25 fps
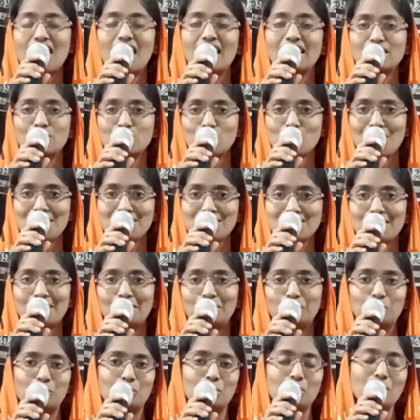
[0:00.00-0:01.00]
సహాయం
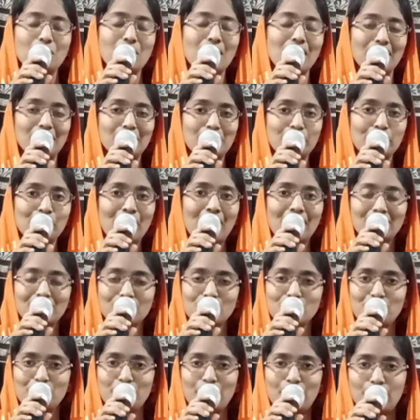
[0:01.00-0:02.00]
చేస్తాడు అనే మాట
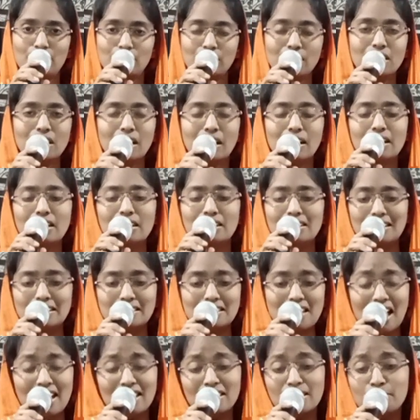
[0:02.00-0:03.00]
చెప్పారు నేను
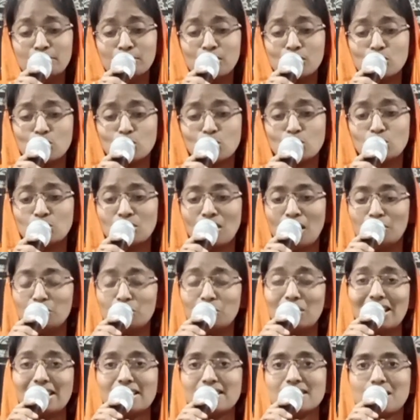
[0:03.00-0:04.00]
ధైర్యం తెచ్చుకున్నాను
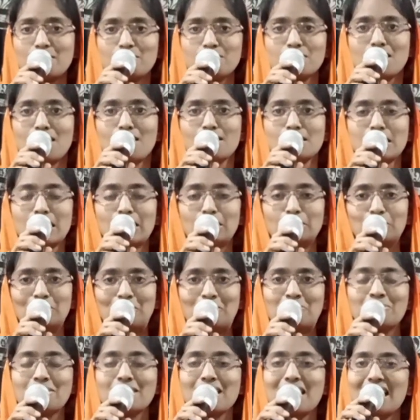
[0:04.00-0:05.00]
ఎగ్జామ్స్ రాశాను
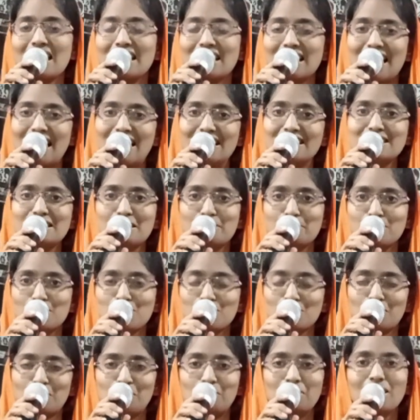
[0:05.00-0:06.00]
ఆ
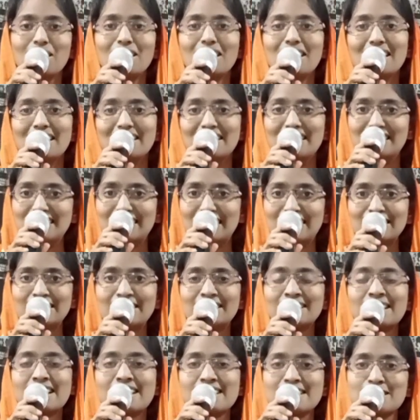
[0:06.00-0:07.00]
సంవత్సరం నా
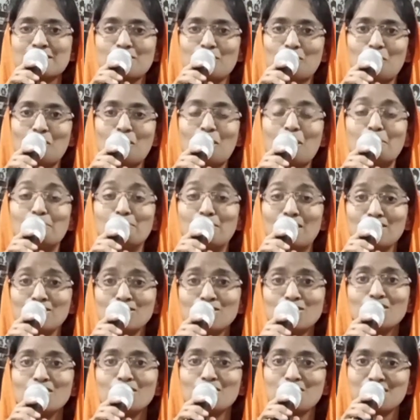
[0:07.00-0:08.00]
టెన్త్ క్లాస్లో
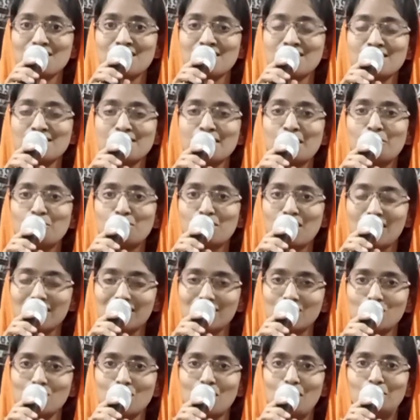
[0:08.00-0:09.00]
మంచి రిజల్ట్స్ దేవుడు
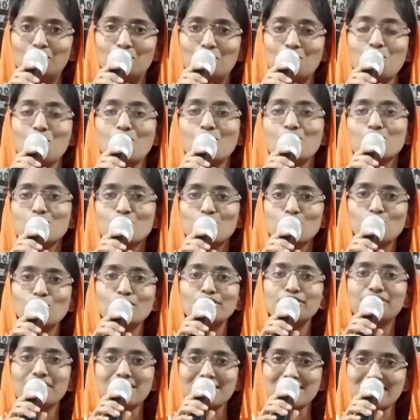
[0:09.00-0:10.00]
నాకు ఇచ్చాడు
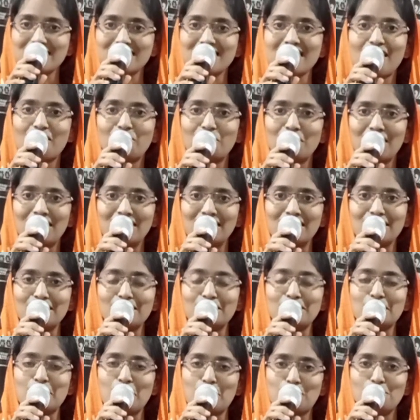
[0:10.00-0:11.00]
స్కూల్ ఫస్ట్ రావడానికి
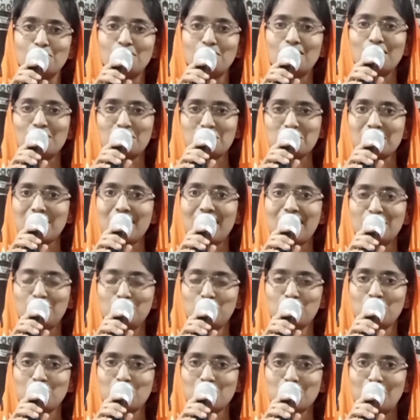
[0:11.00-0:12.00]
దేవుడు నాకు సహాయం
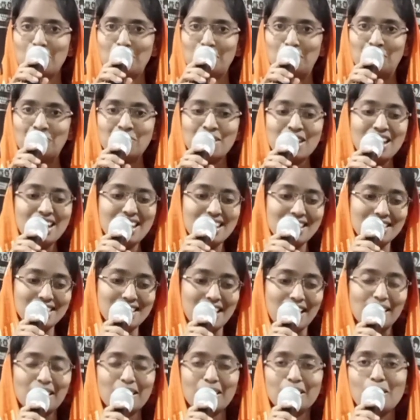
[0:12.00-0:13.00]
చేశాడు
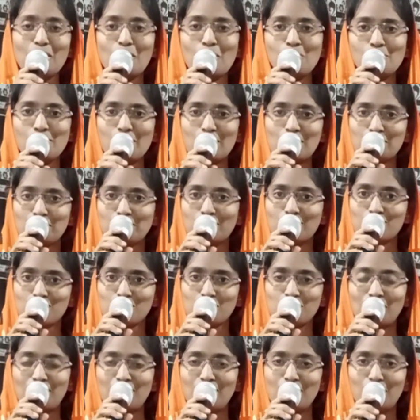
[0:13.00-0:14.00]
ఎక్కడ
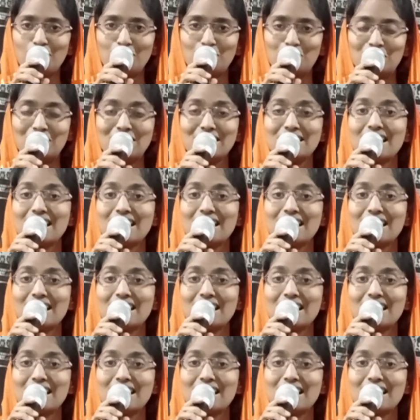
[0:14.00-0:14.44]
అవమానపరచబడ్డానో